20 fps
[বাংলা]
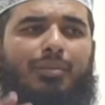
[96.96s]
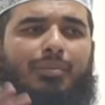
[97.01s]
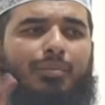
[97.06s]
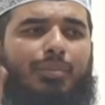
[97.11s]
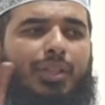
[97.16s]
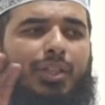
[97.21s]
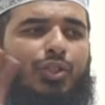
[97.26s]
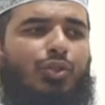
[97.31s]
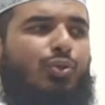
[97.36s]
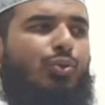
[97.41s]

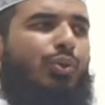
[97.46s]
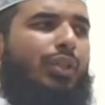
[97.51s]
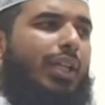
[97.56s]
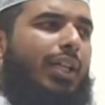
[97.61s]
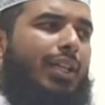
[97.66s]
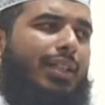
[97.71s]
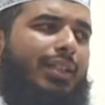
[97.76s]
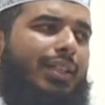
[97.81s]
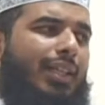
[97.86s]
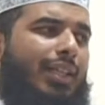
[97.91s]
বেশ দূরে
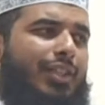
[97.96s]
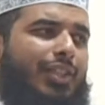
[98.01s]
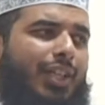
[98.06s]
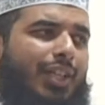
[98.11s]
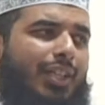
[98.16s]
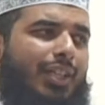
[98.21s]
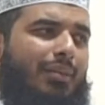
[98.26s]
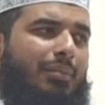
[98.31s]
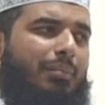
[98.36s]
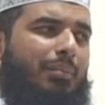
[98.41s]
আল্লাহ তালা
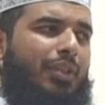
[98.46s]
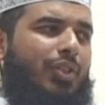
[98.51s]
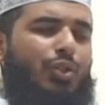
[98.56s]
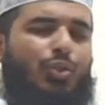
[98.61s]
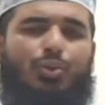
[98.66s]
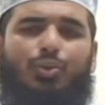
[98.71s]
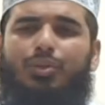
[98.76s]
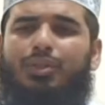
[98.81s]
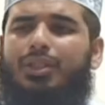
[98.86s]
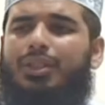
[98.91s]
যাননি বেশ
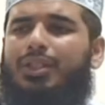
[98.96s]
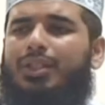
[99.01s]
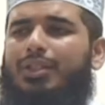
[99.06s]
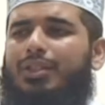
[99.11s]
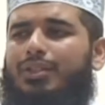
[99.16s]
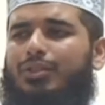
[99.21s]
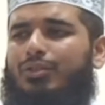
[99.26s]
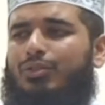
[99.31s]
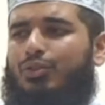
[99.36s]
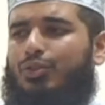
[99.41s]
কঠিন
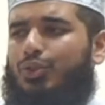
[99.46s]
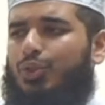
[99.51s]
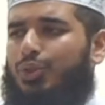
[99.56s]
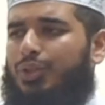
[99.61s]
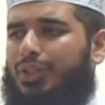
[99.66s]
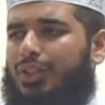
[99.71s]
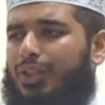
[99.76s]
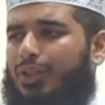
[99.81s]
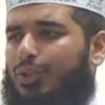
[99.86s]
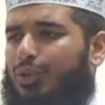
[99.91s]

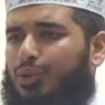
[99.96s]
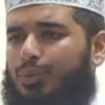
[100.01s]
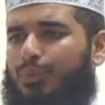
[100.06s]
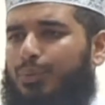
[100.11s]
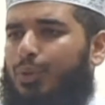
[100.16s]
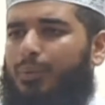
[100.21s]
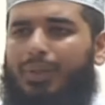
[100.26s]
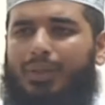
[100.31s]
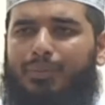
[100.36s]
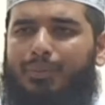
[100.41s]
জটিল কোনো
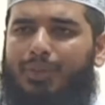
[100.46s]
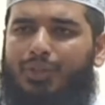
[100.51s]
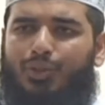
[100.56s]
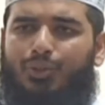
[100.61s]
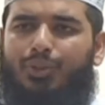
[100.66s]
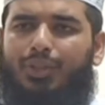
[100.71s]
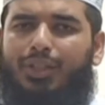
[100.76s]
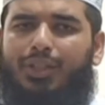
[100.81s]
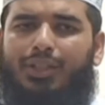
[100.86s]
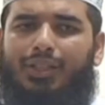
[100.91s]
প্রমাণ পেশ
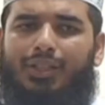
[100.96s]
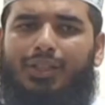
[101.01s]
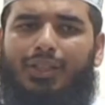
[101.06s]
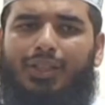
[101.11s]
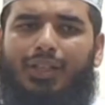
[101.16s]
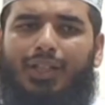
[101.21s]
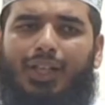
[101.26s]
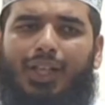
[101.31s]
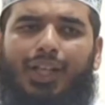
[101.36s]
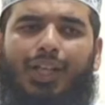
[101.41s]
করেননি
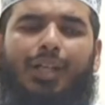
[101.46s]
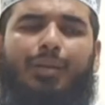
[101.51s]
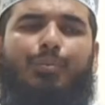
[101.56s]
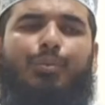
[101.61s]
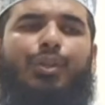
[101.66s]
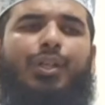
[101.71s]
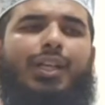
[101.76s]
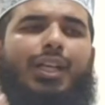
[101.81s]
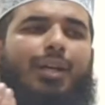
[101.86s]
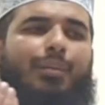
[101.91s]
আল্লাহ
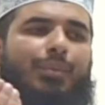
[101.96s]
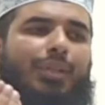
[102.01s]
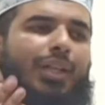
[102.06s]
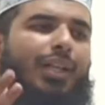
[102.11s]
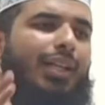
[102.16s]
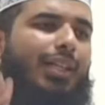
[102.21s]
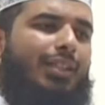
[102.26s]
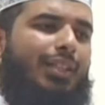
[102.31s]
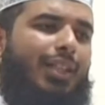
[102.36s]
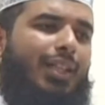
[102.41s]
বলেন আমি
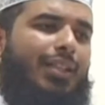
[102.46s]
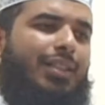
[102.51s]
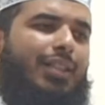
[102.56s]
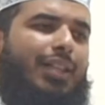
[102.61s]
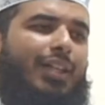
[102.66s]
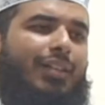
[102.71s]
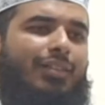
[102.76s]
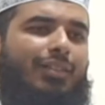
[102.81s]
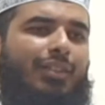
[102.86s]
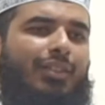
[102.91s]
আল্লাহ তালা যে
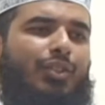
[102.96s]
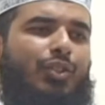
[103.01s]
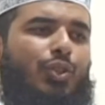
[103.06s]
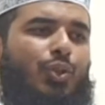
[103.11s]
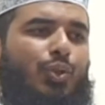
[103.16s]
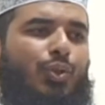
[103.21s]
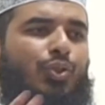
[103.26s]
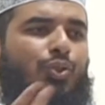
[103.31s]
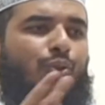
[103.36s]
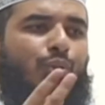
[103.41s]
আসি
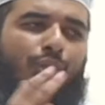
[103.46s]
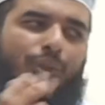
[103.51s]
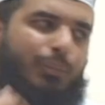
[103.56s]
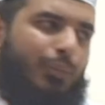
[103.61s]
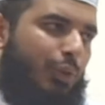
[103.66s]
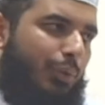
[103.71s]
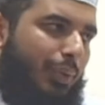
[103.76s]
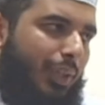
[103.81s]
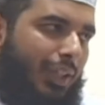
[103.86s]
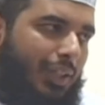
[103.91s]
সহজ দুটি
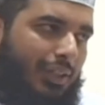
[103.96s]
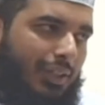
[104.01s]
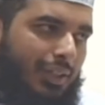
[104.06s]
প্রমাণ